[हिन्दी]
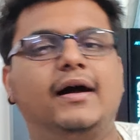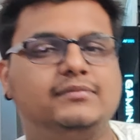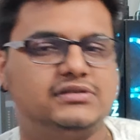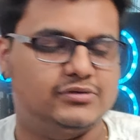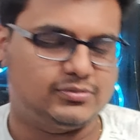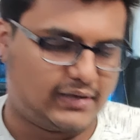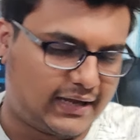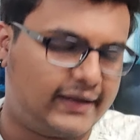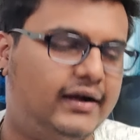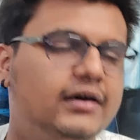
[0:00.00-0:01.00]
बाद में समझ में
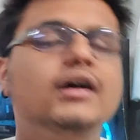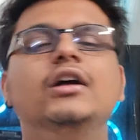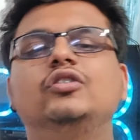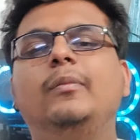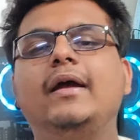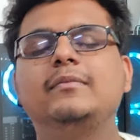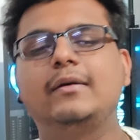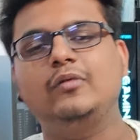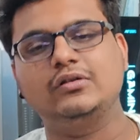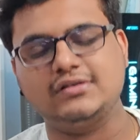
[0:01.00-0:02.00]
आएगा तो भाई
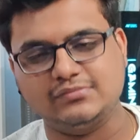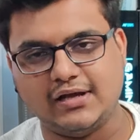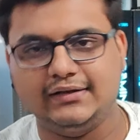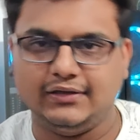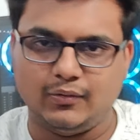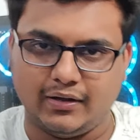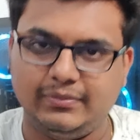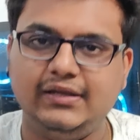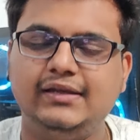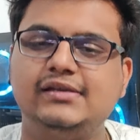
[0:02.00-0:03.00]
मैं आपको समझा देता हूँ
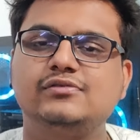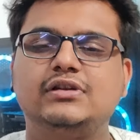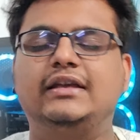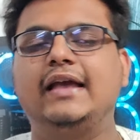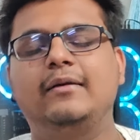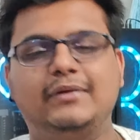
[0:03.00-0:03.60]
अभी ही कि उसका क्या